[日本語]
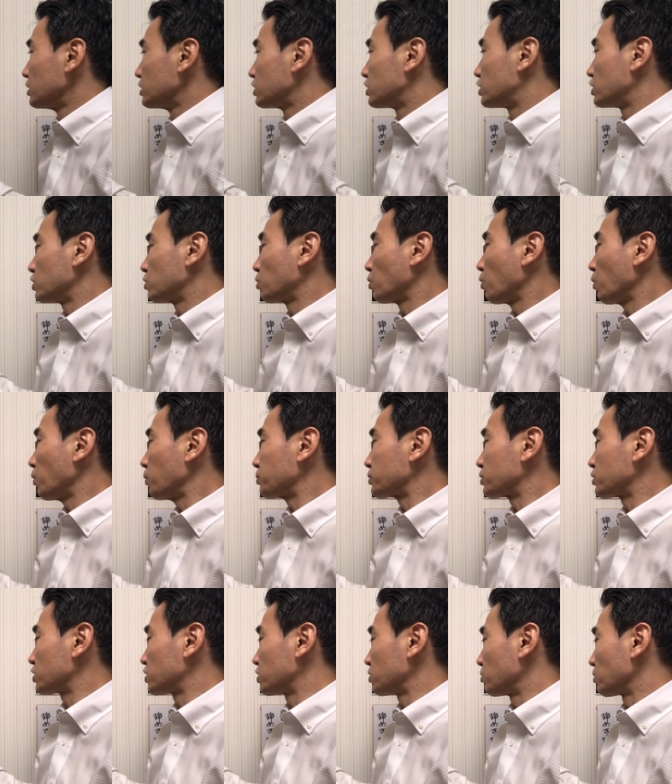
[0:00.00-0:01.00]
児童
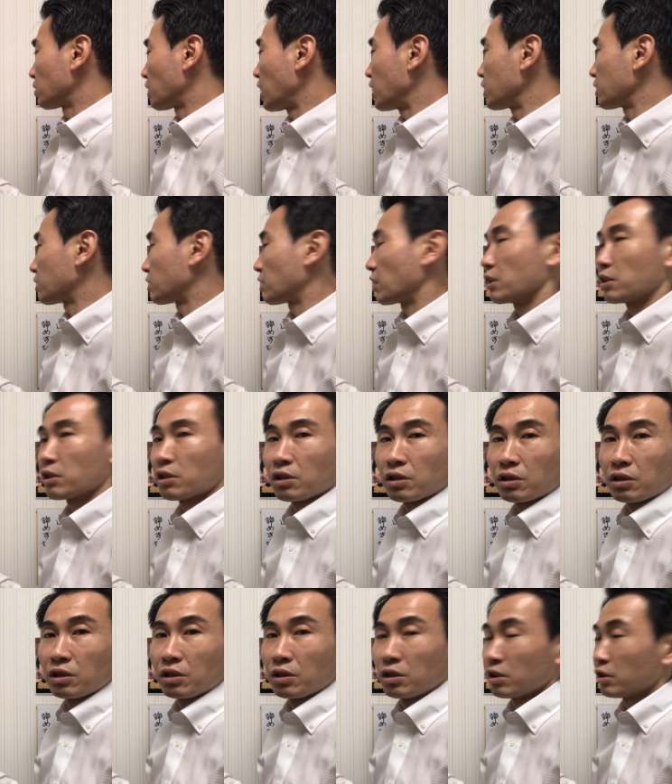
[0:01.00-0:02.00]
福祉の観点
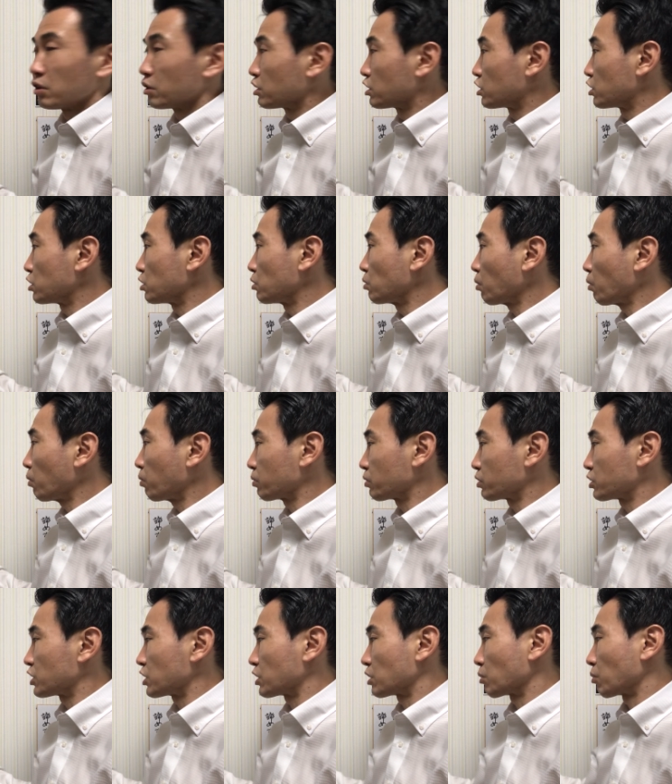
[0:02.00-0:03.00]
児童
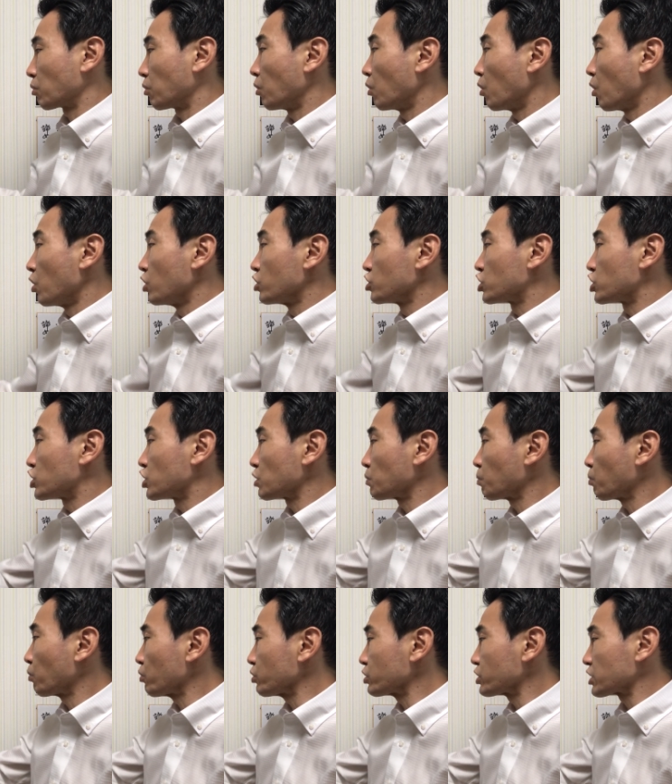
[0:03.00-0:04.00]
福祉ってこう死
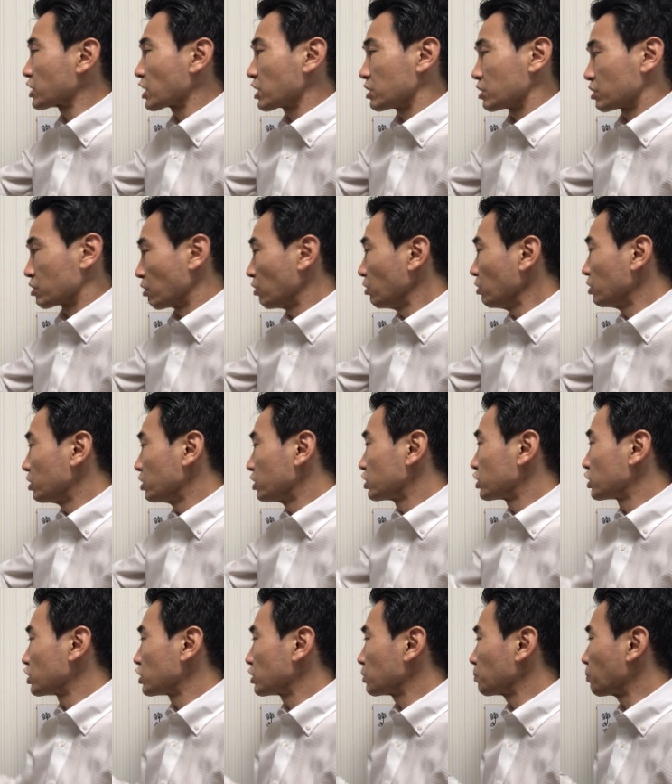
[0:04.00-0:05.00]
亡事件ですよ
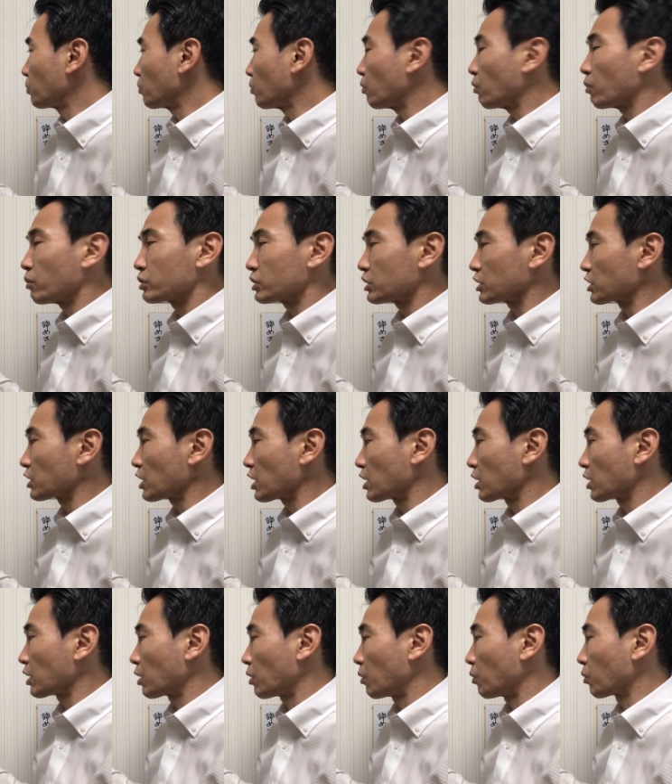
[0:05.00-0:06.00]
死亡事
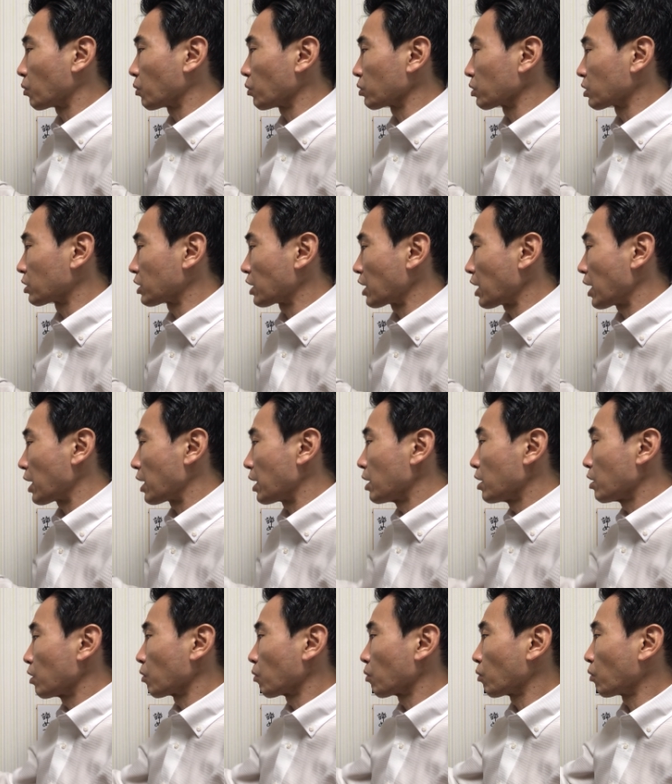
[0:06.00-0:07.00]
件が起こって
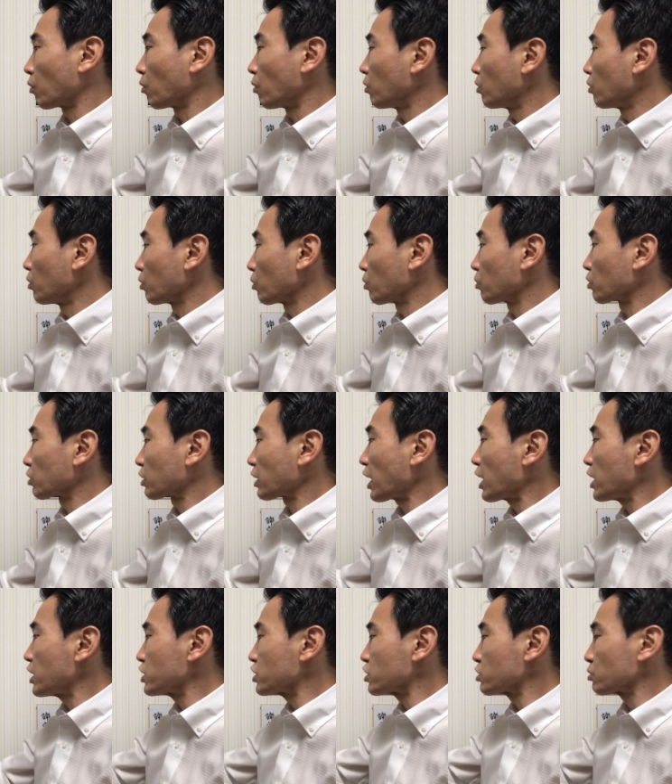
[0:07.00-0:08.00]
こうこの
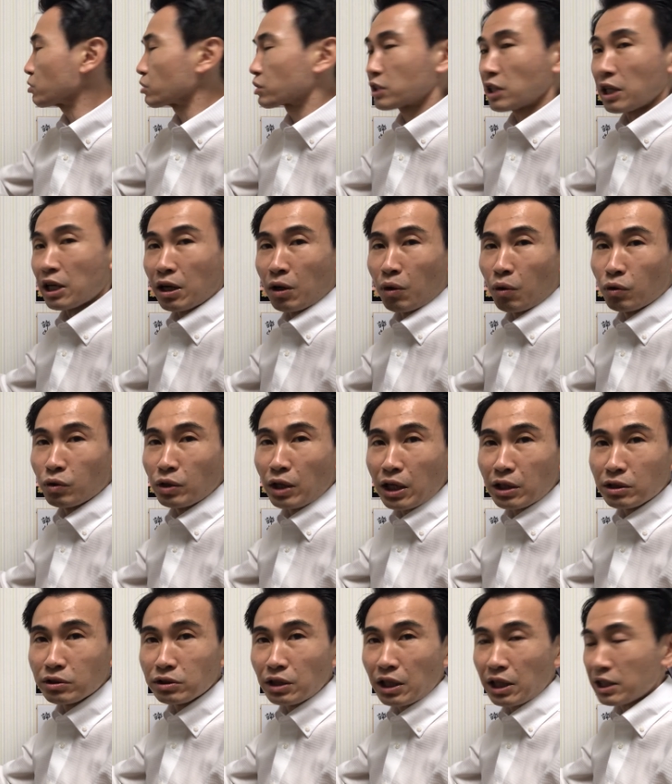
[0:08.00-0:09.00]
対象者お
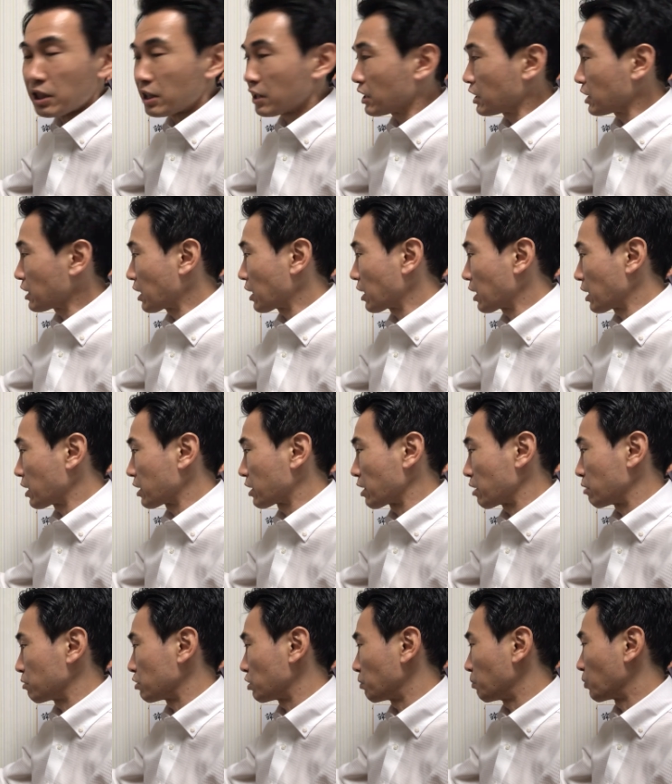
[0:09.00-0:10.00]
亡くなりになられて
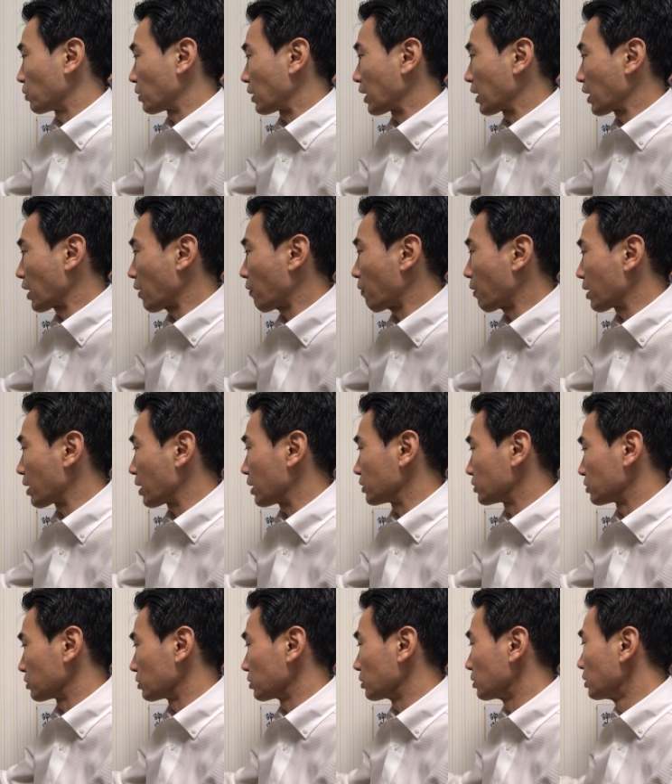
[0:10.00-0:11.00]
いるにもかかわら
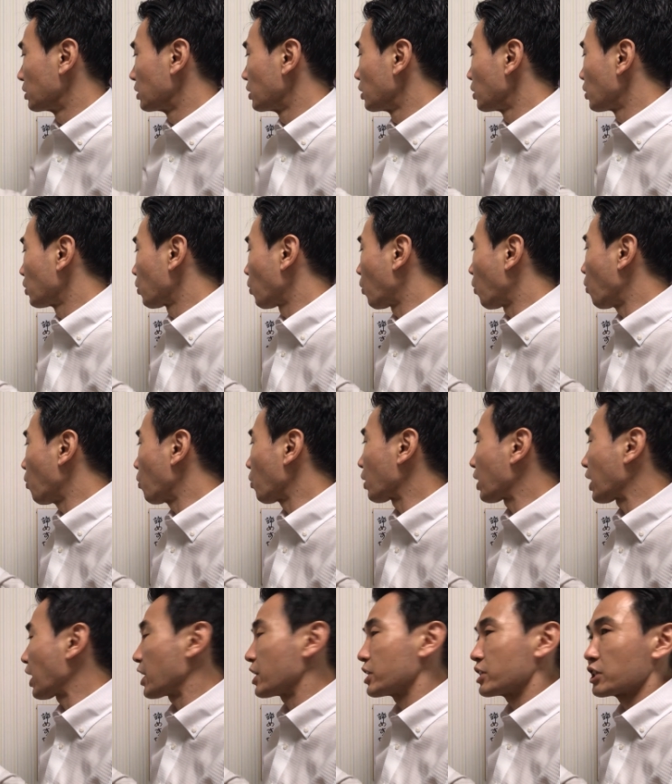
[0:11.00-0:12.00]
ず公
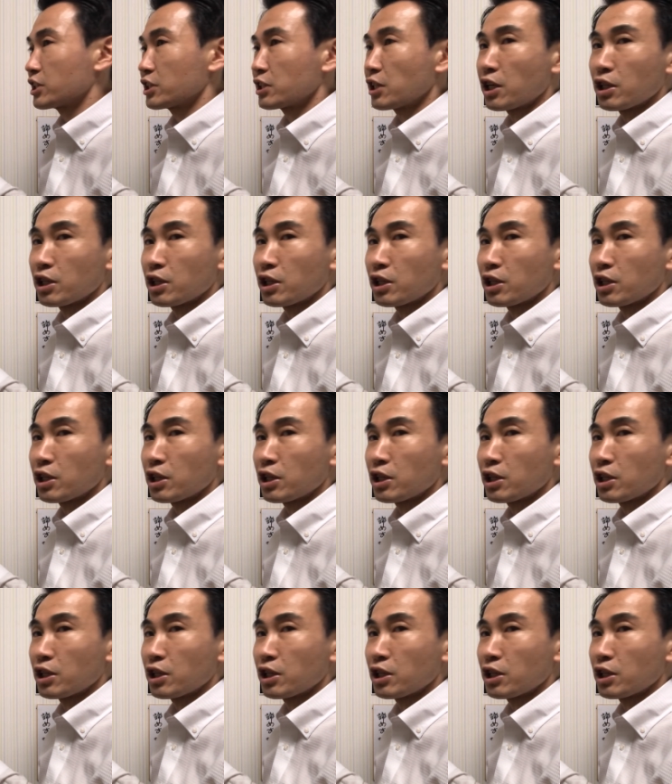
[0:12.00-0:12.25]
開し